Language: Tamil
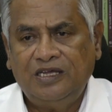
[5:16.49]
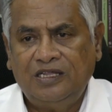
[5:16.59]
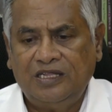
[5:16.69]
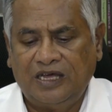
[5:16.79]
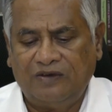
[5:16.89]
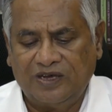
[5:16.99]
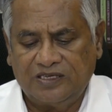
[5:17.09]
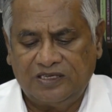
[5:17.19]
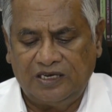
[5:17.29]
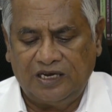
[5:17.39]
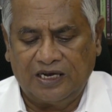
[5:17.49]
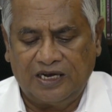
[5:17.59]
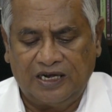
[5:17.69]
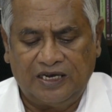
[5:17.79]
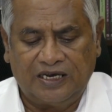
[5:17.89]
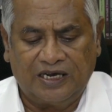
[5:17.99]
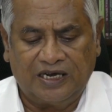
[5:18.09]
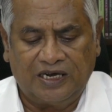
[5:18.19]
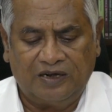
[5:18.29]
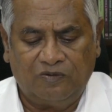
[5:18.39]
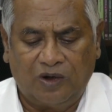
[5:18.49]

இந்த வசனங்களை நீங்கள்